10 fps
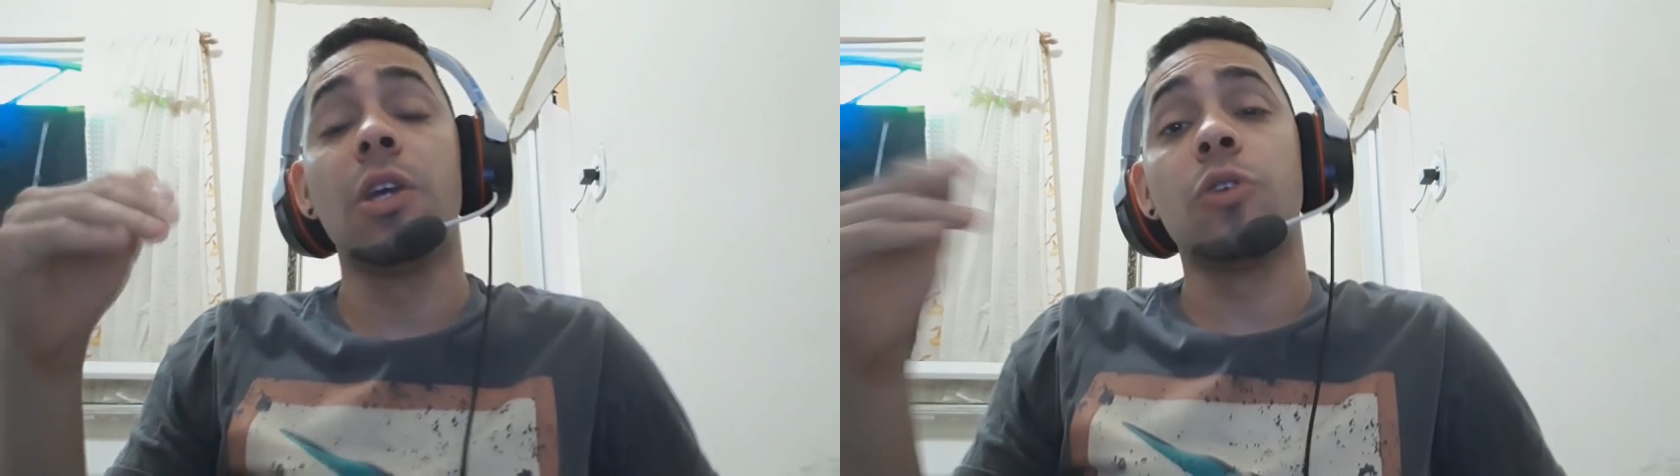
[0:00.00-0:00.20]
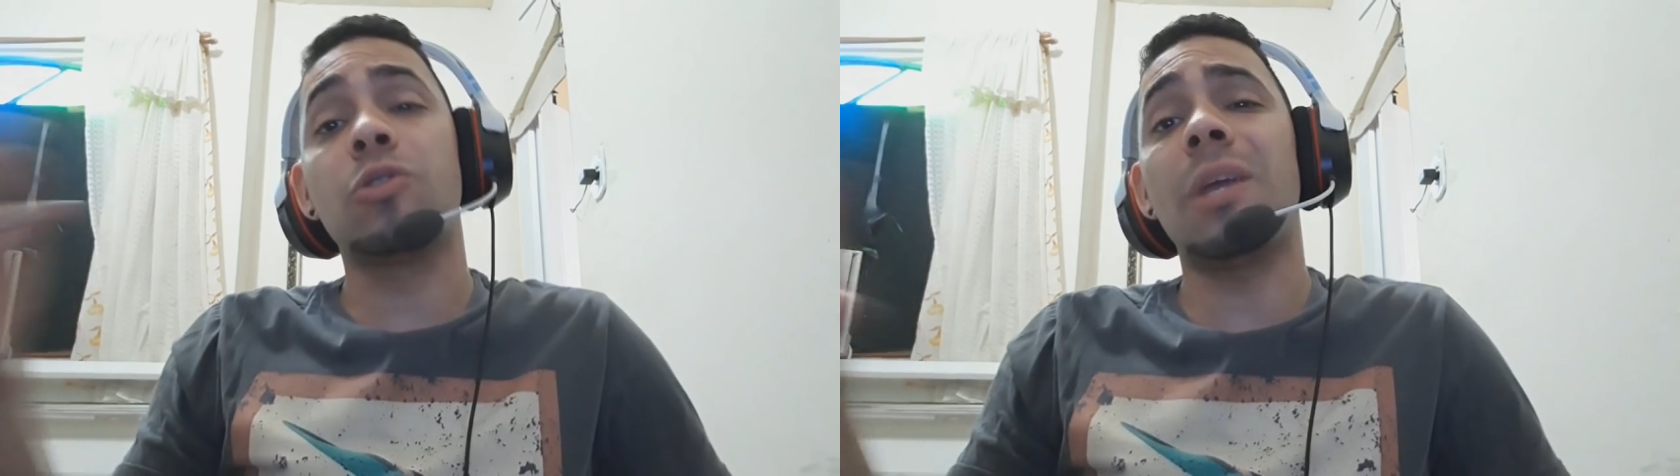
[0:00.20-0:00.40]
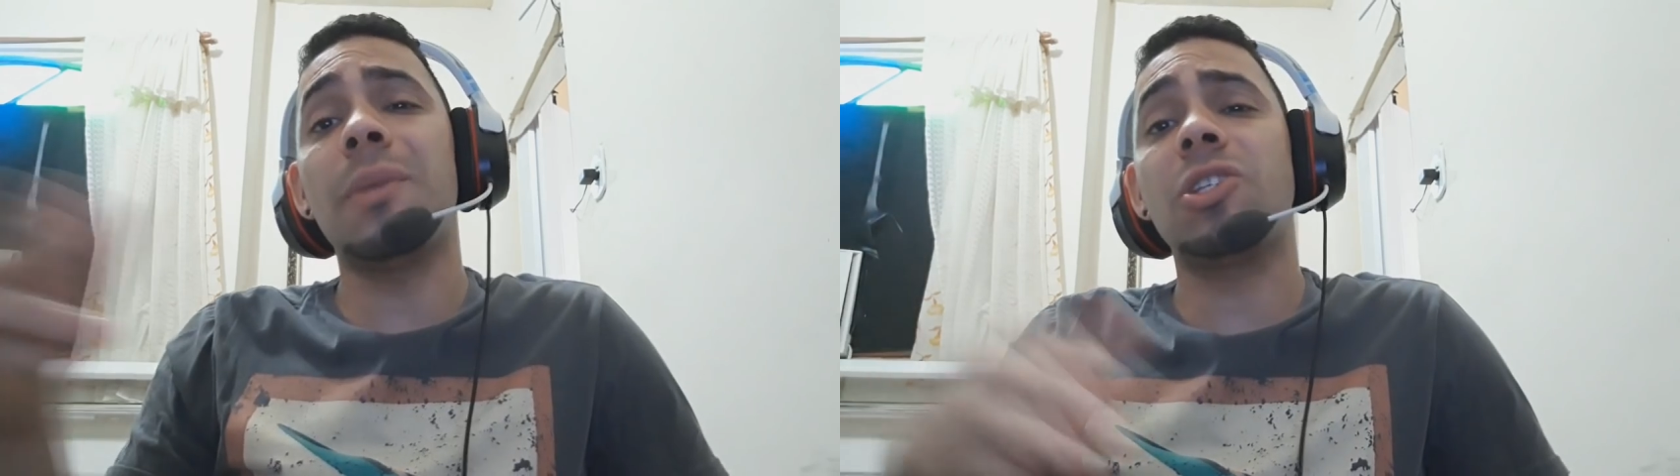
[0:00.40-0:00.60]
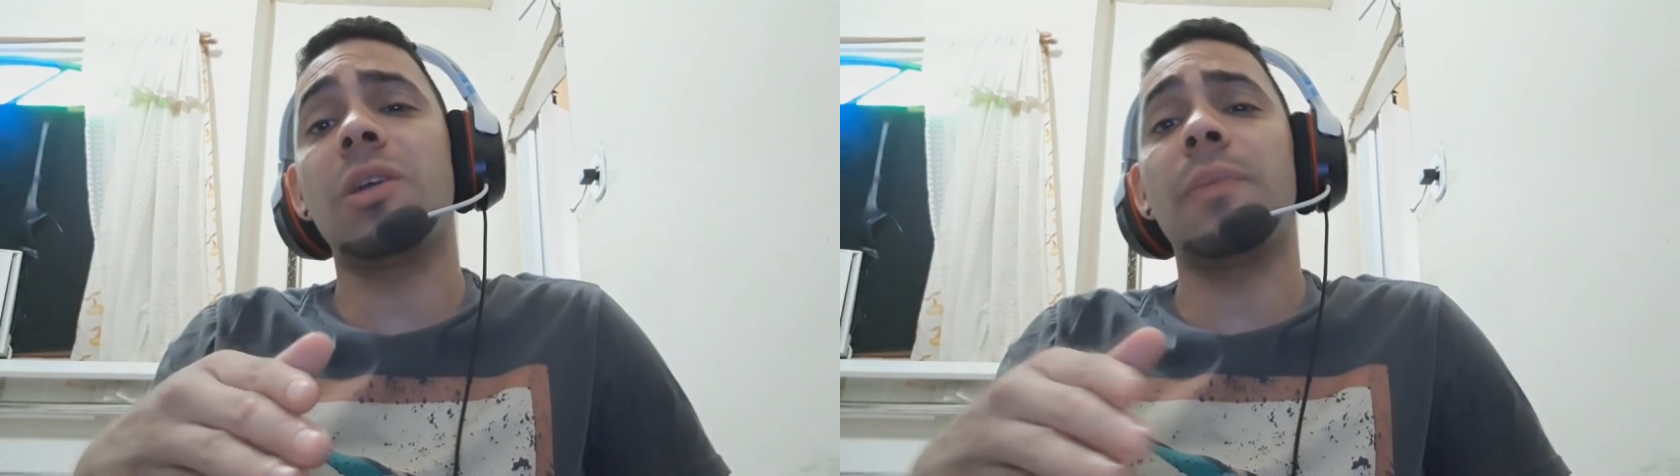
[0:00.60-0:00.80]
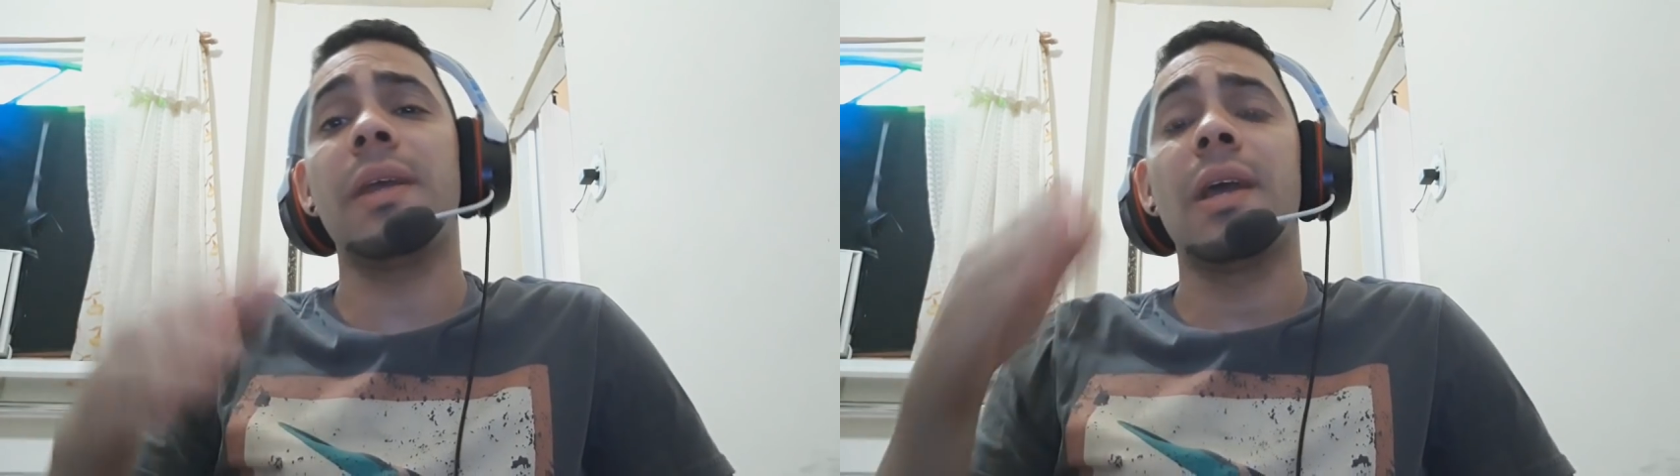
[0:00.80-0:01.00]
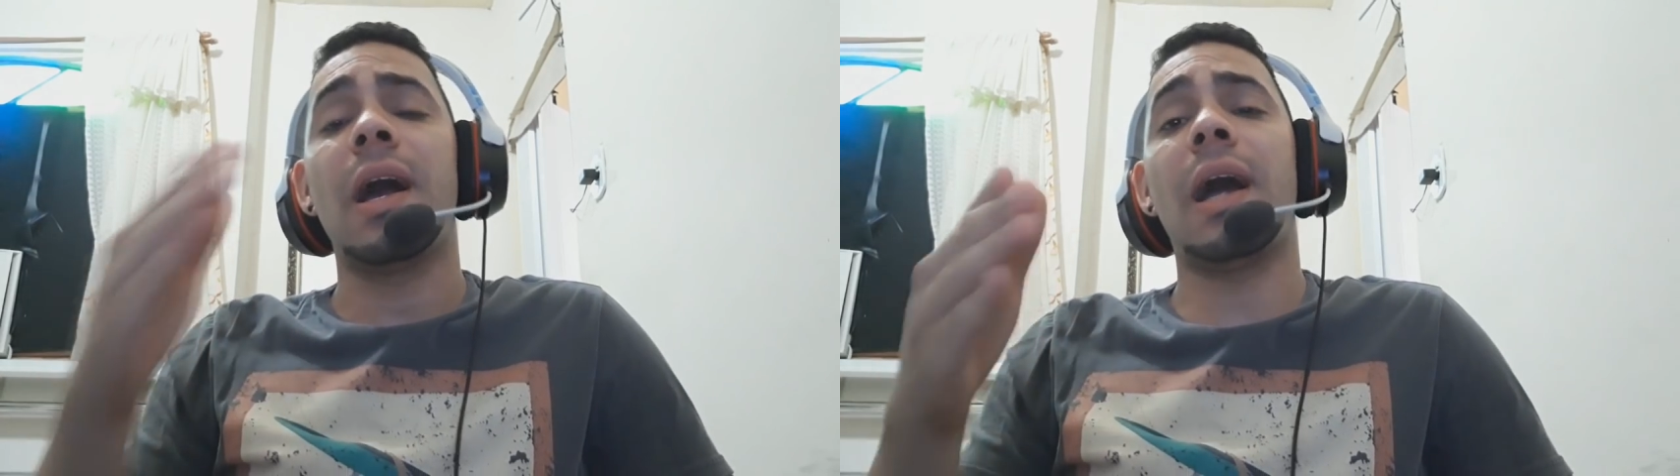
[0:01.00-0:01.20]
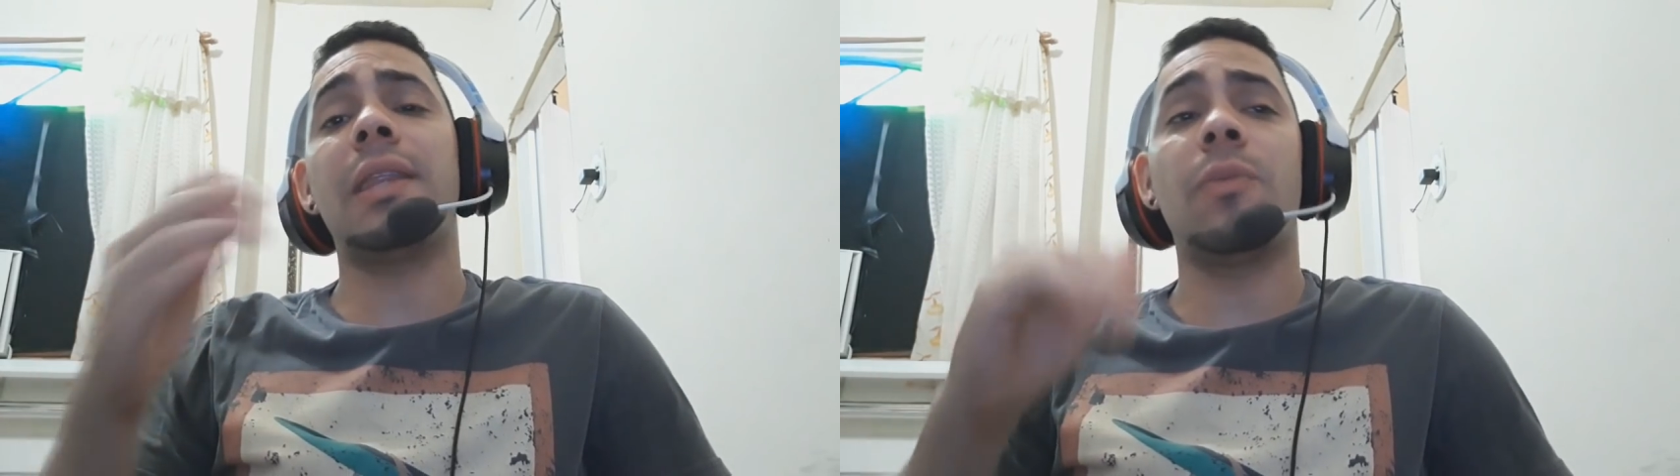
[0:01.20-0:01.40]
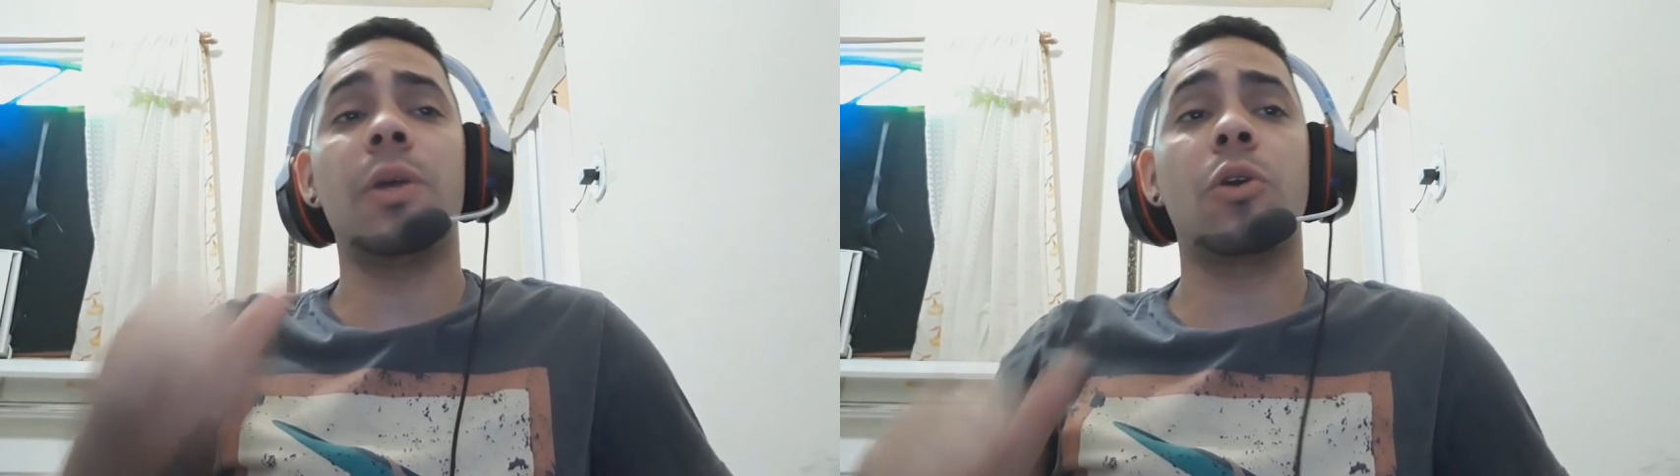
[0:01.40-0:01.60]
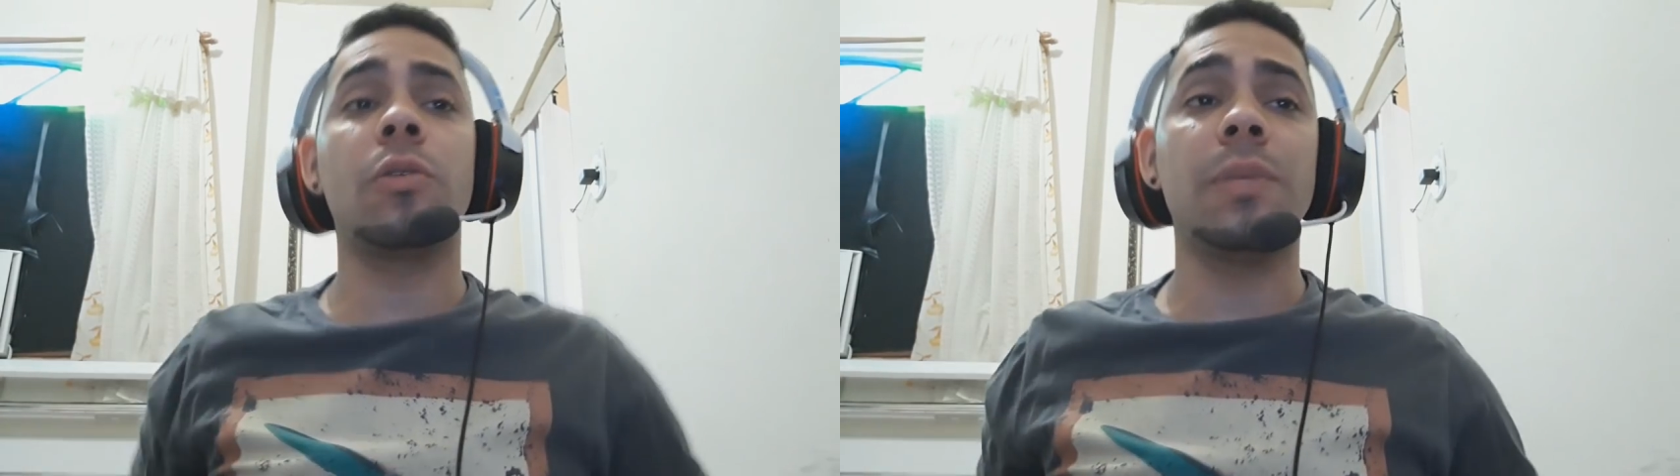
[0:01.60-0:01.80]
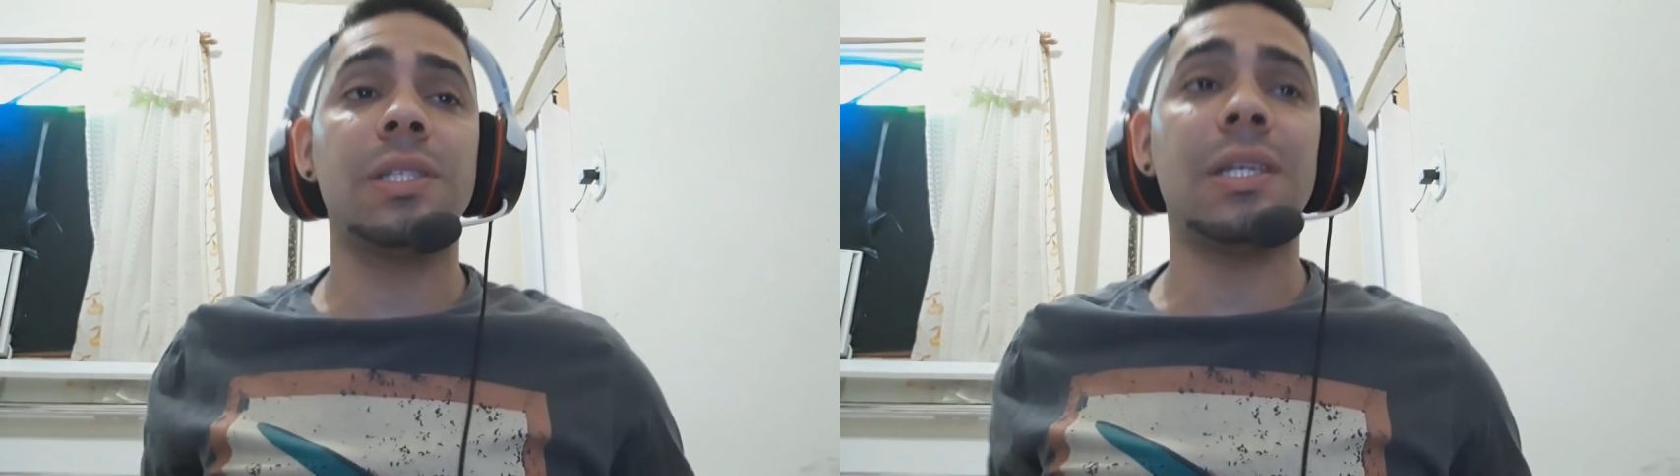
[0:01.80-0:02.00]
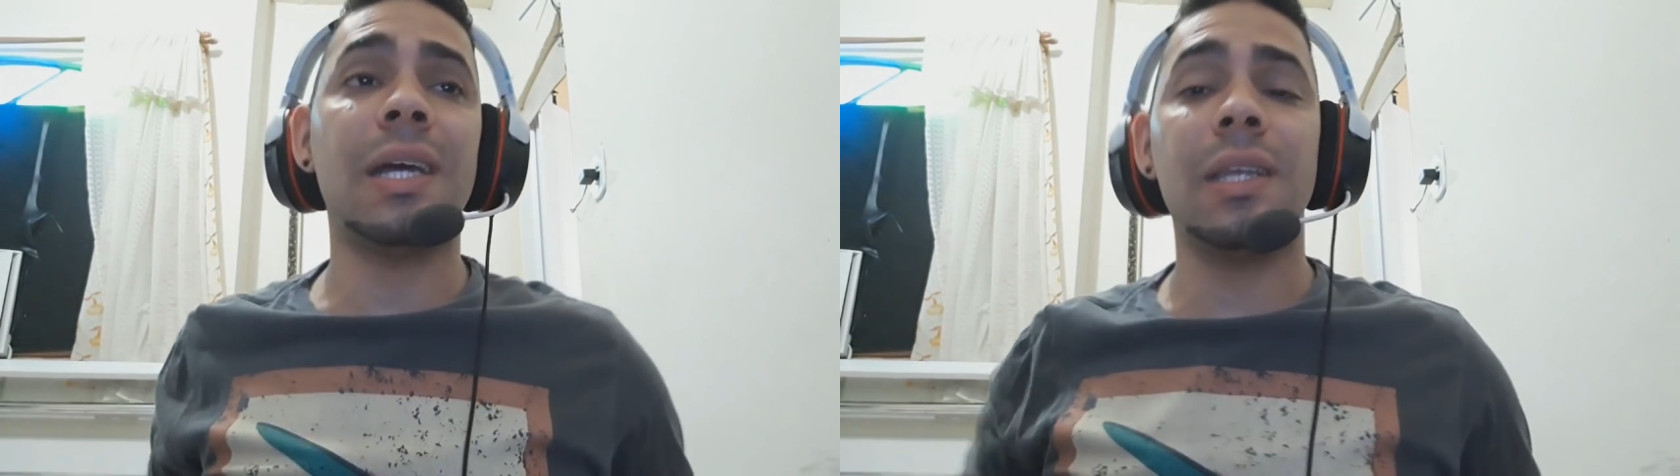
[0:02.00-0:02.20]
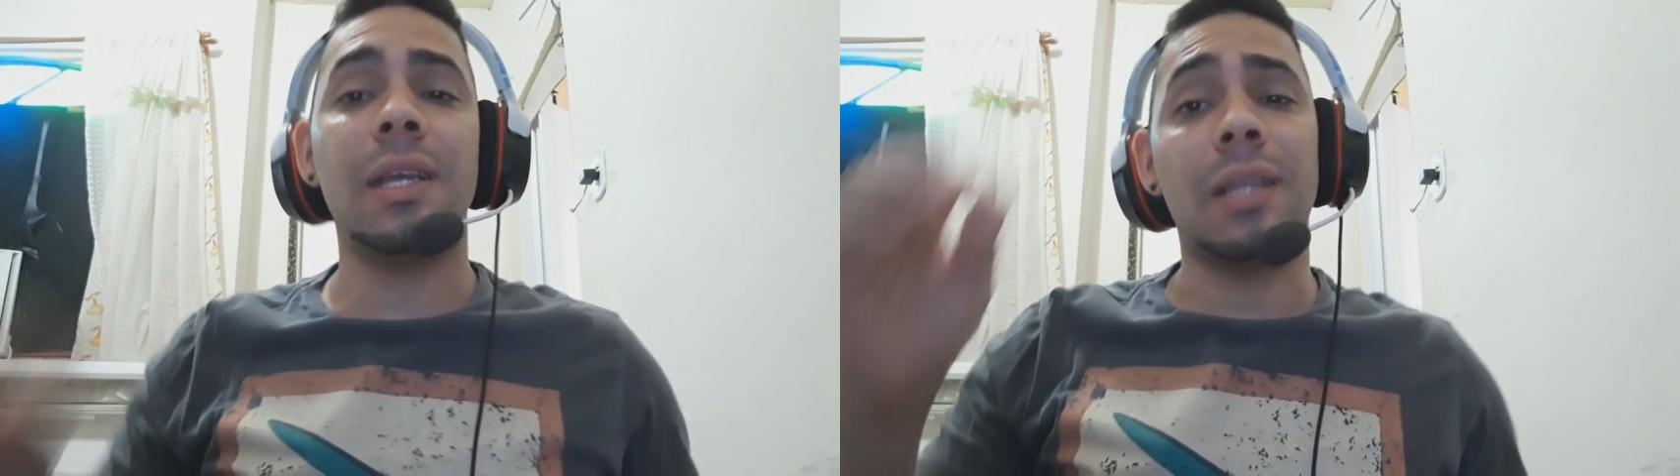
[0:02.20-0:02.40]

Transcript: justamente também a dar uma economizada aí,